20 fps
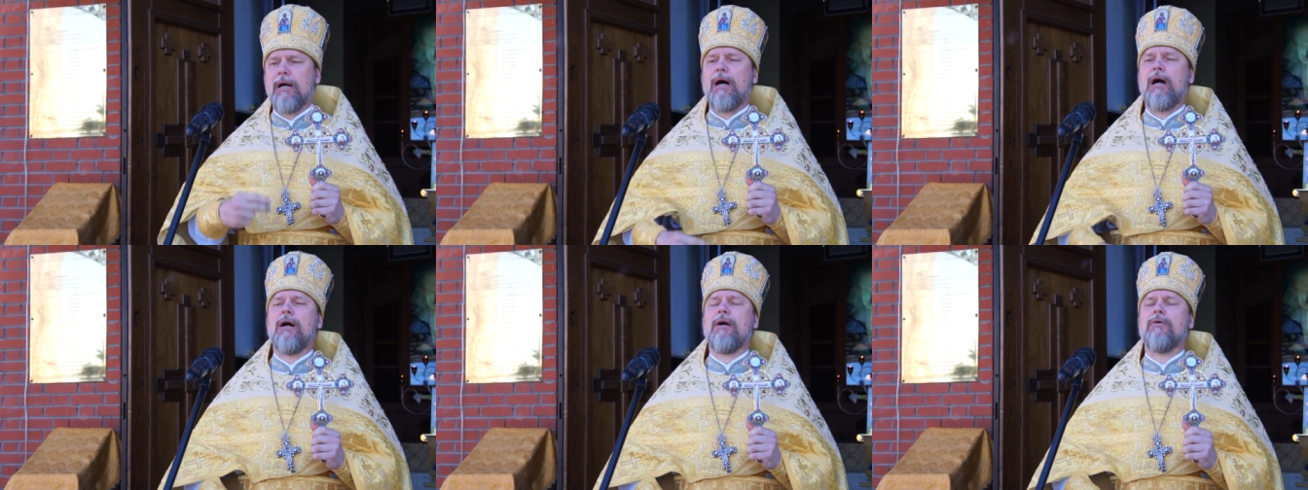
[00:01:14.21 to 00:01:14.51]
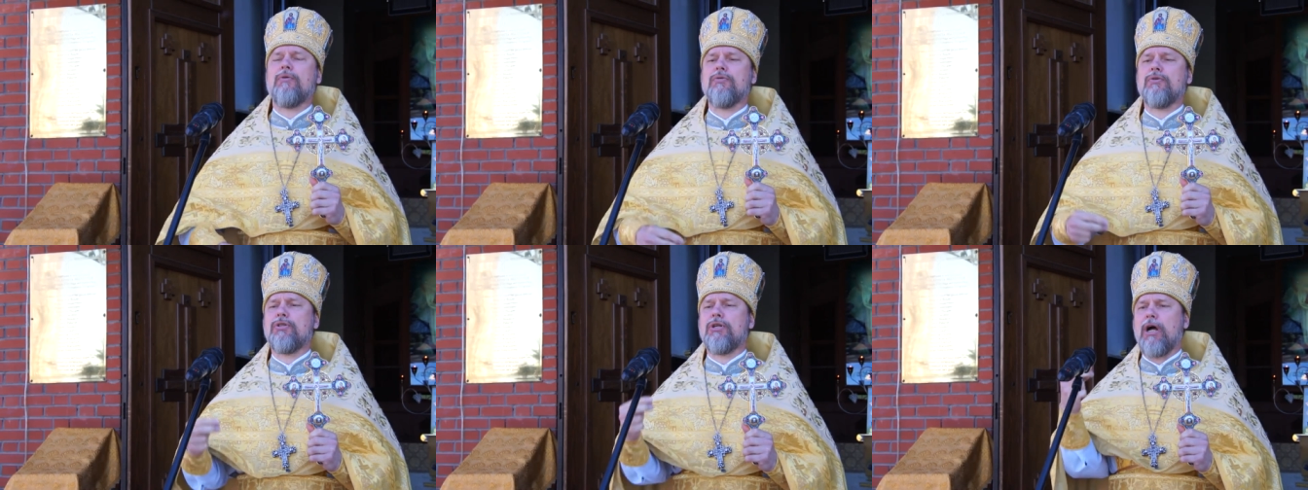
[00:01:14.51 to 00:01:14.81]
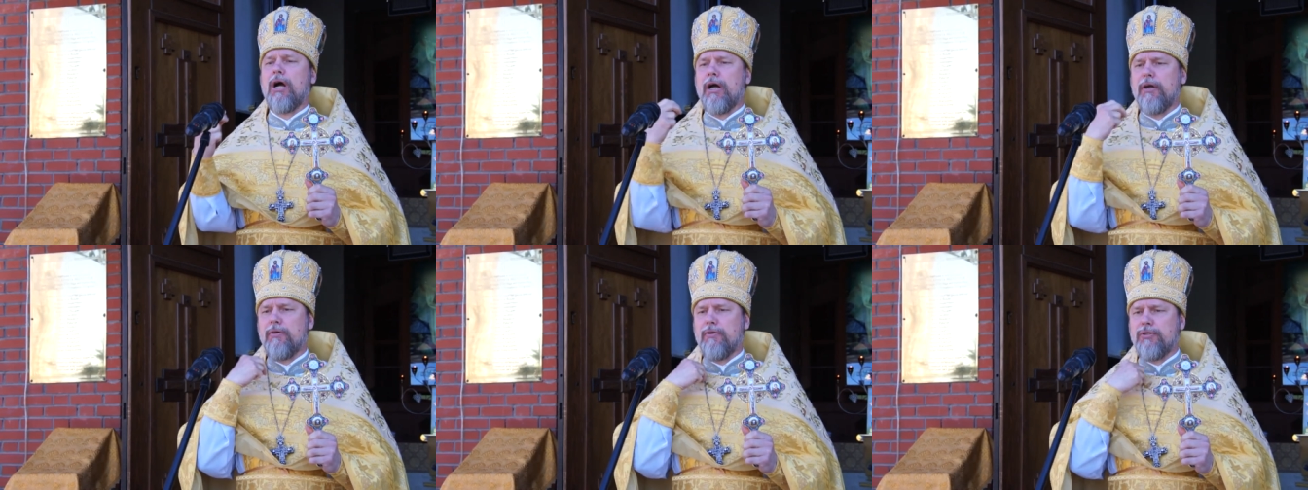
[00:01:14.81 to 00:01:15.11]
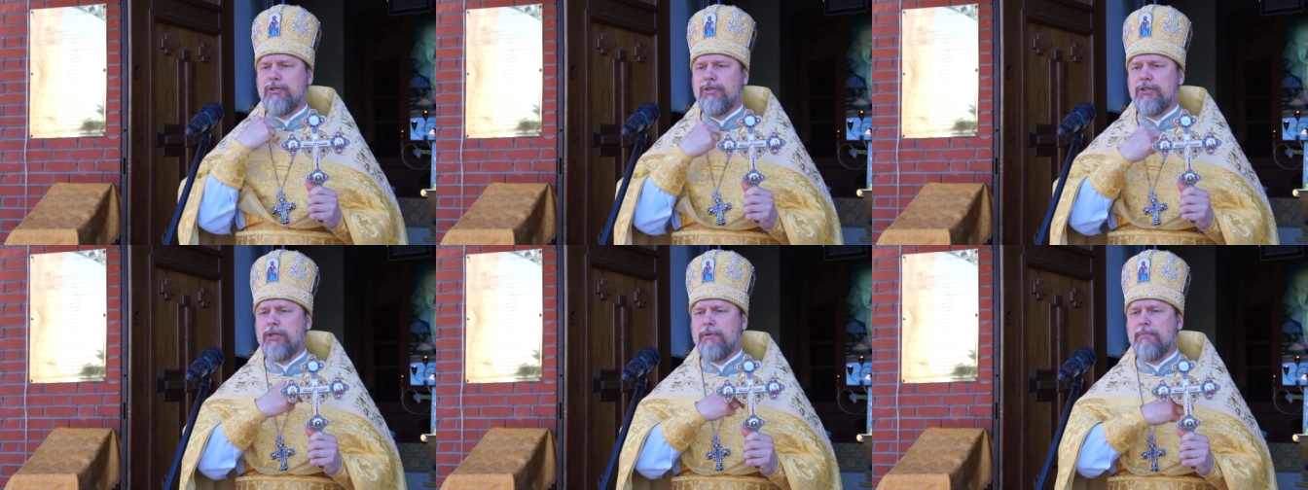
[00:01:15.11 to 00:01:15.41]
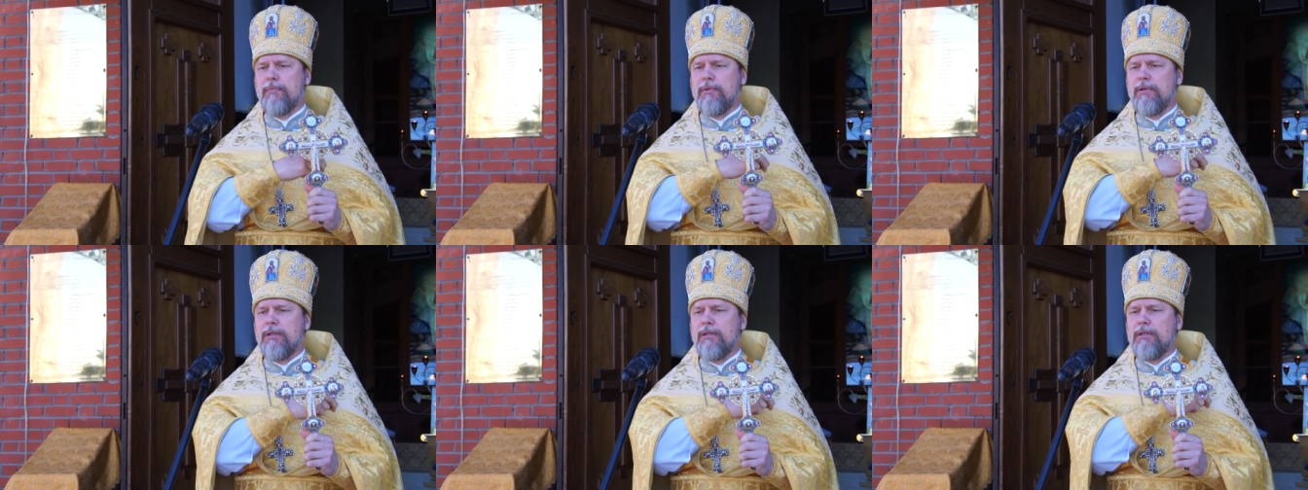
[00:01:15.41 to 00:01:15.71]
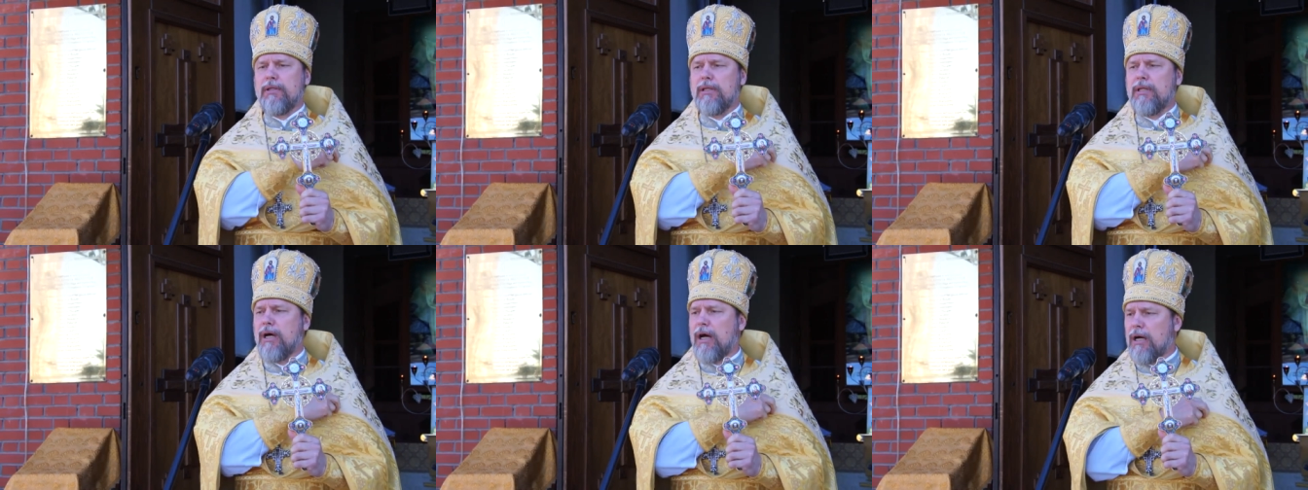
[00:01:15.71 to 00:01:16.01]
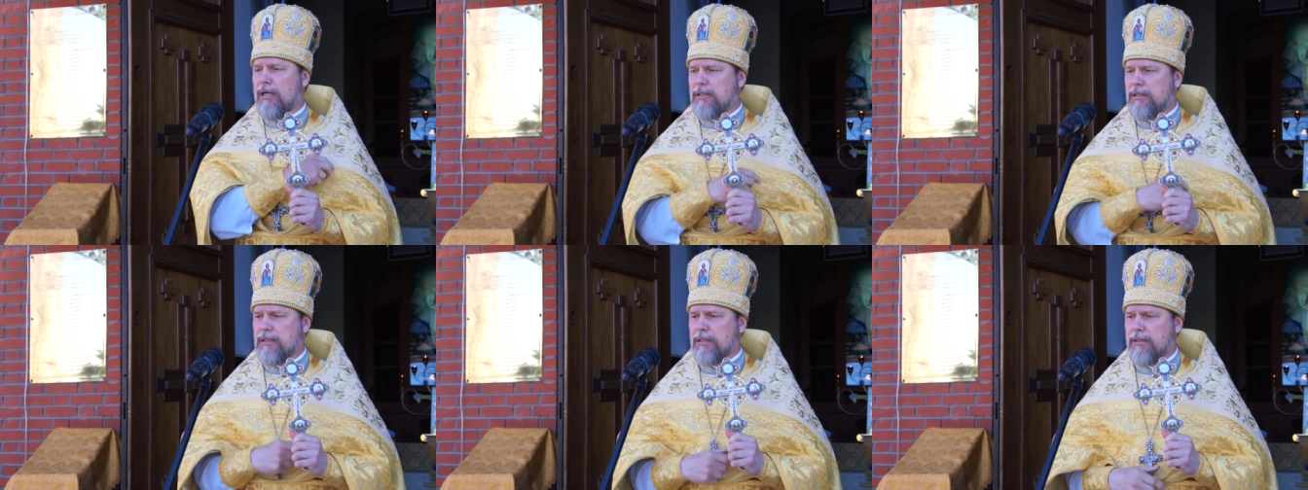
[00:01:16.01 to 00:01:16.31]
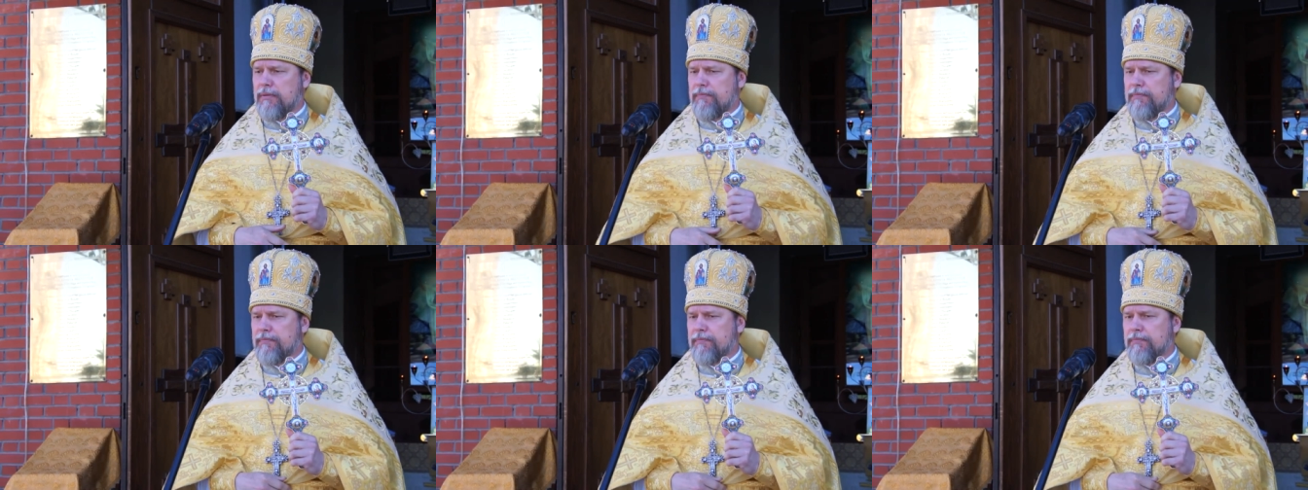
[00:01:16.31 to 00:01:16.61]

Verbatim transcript: окружающим нас.